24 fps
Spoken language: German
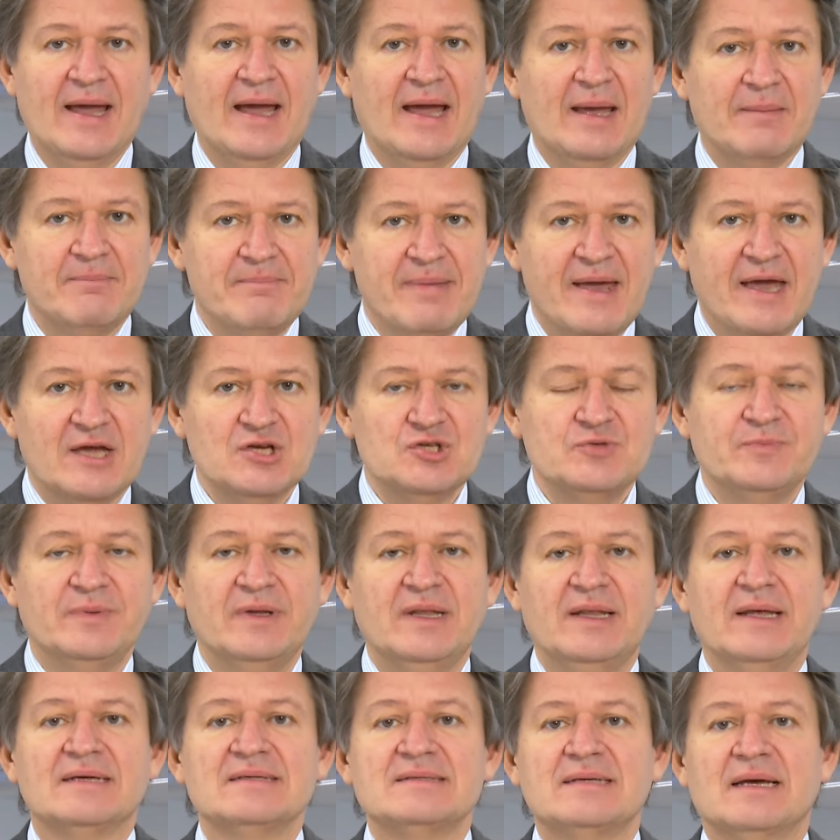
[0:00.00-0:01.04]
Ein
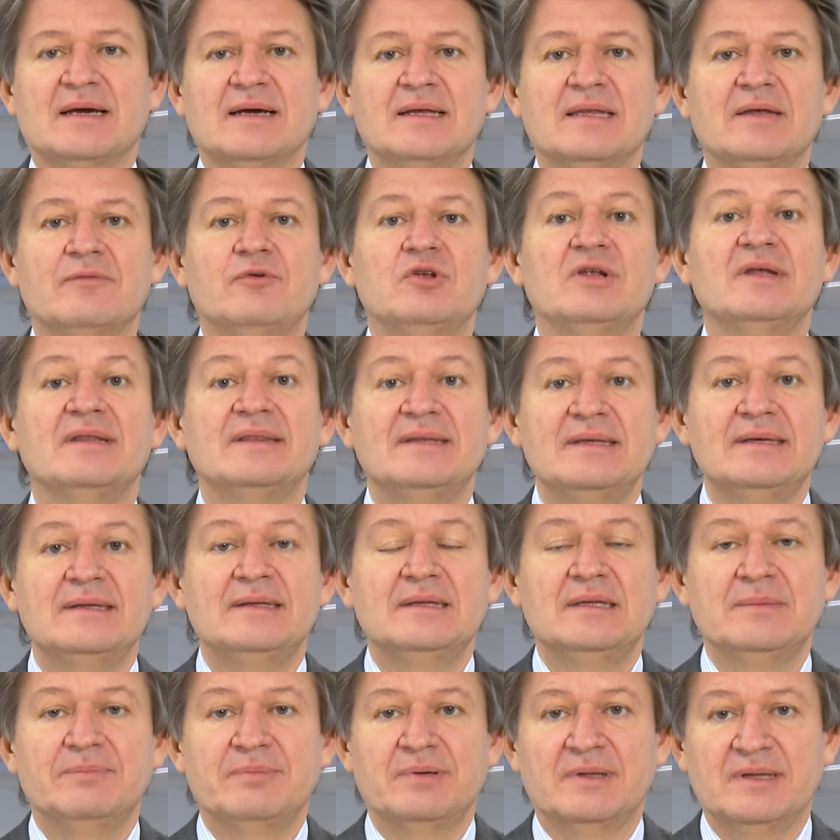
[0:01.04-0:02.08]
Beispiel, er sagt, er würde
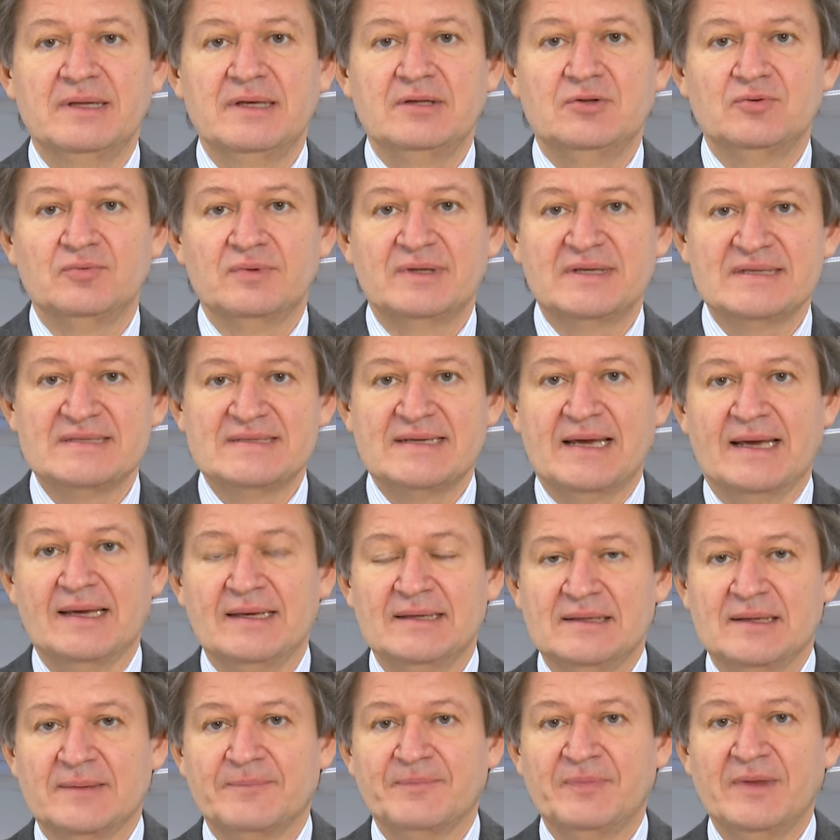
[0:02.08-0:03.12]
TTIP nicht
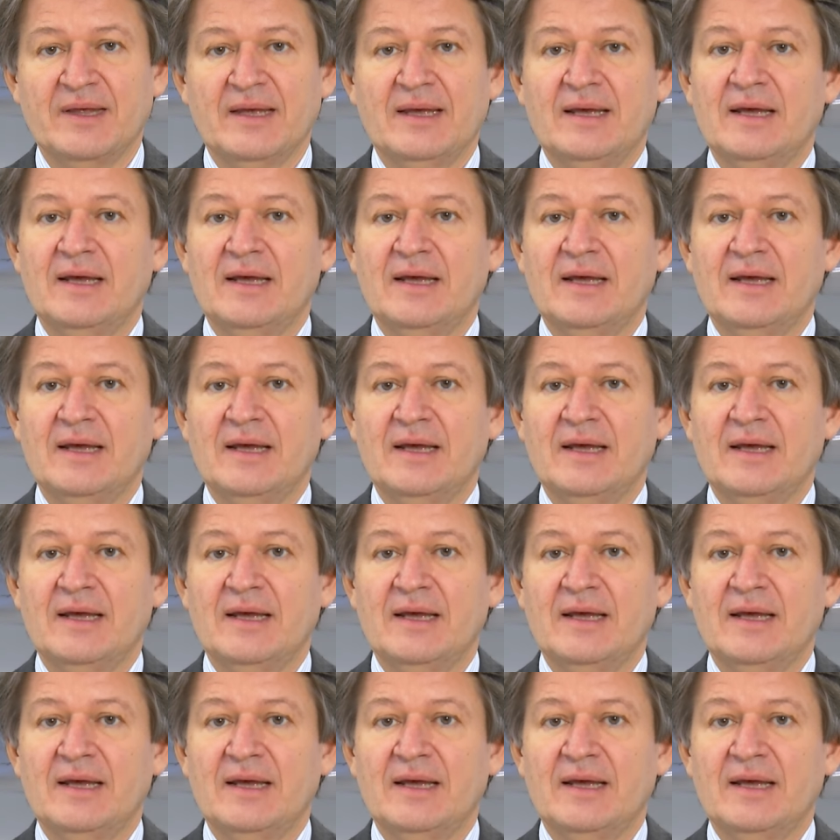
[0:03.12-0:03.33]
unterzeichnen.